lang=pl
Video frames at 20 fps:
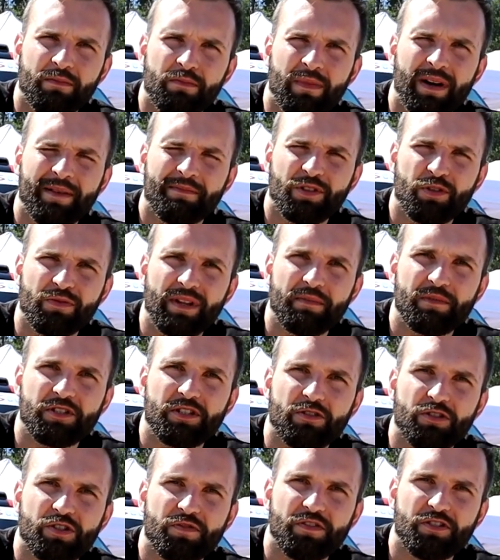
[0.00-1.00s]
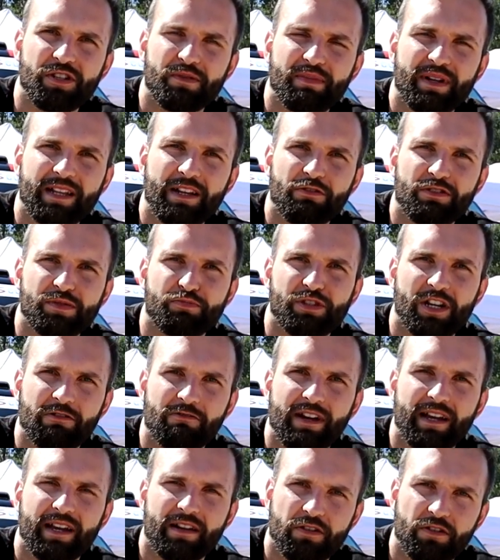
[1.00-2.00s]
mam tu na myśli oczywiście pedał
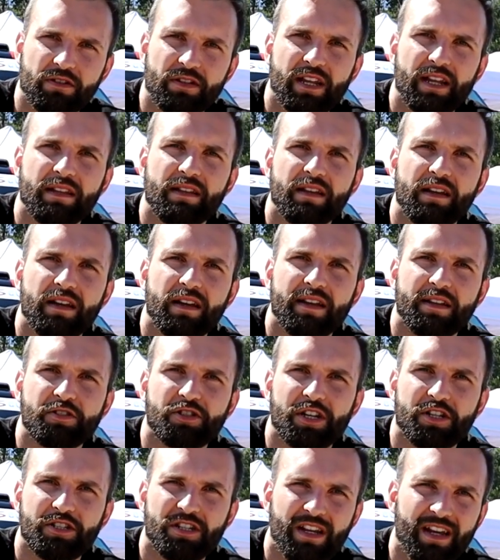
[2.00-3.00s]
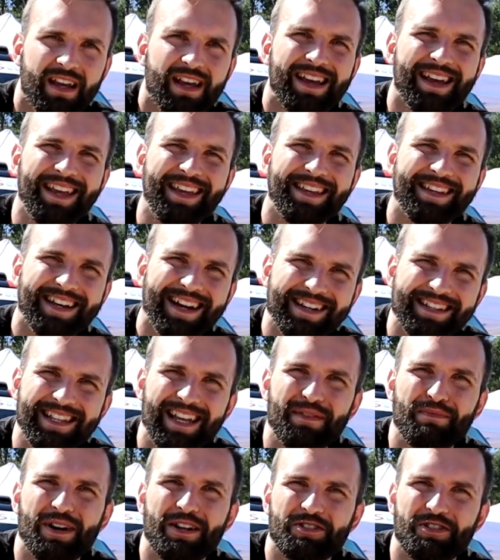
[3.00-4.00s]
sprzęgła jako ten e, trzeci. Jak
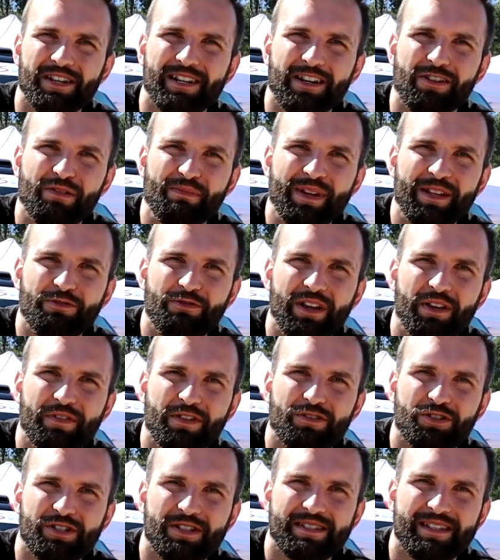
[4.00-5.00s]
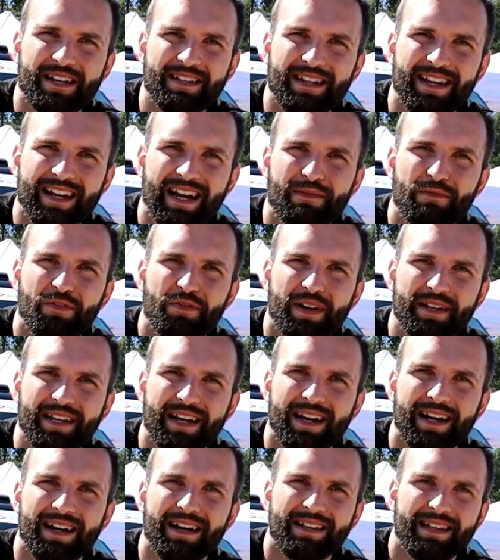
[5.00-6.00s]
najbardziej rekomenduję wykorzystanie
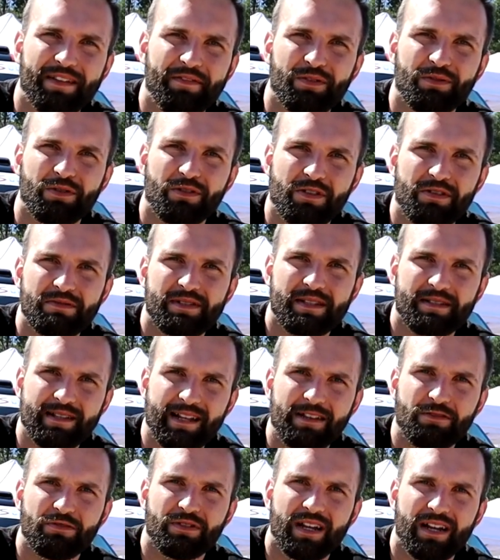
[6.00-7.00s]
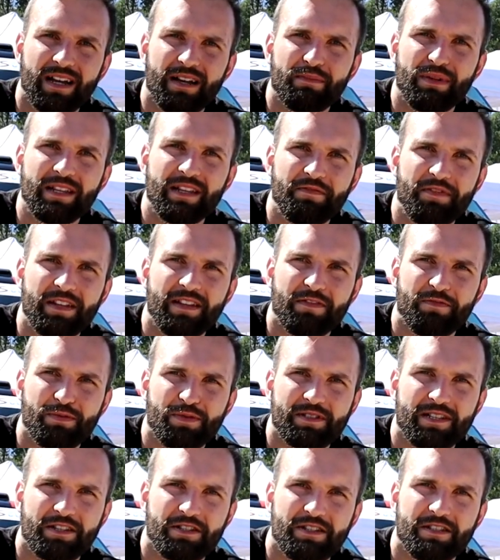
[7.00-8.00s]
hamowania lewą nogą ze względu na benefity w
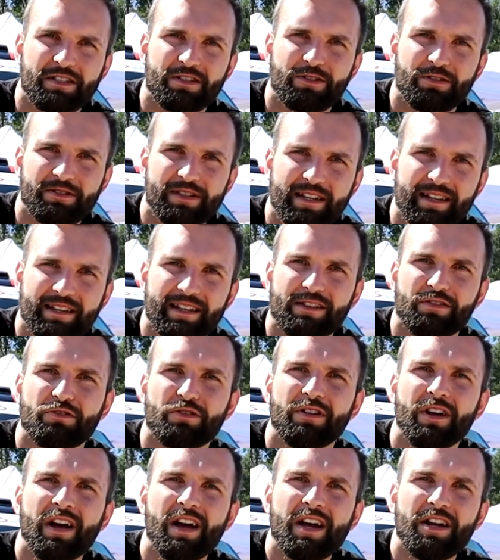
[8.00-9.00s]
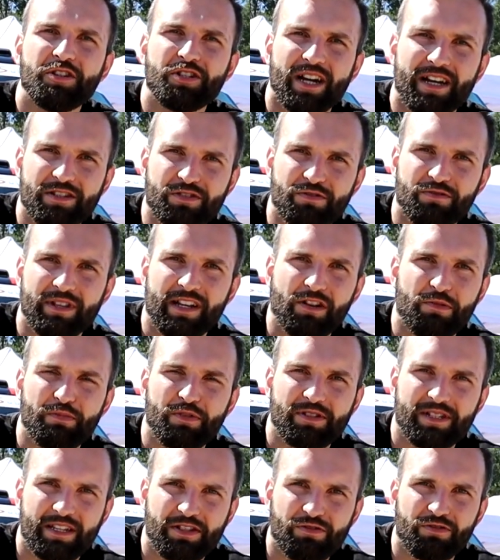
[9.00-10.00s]
postaci skrócenia tego czasu, tego
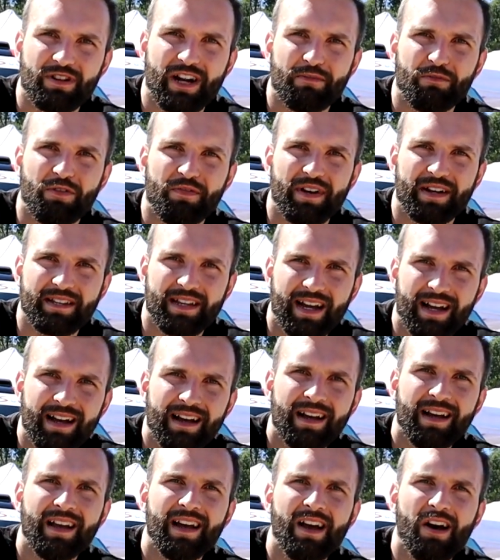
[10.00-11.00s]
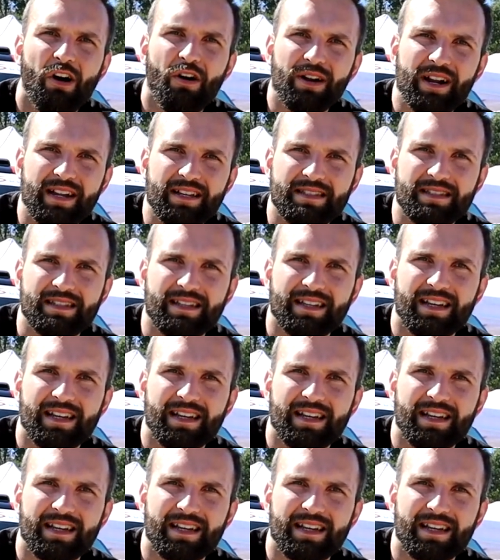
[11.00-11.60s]
procesu hamowania oraz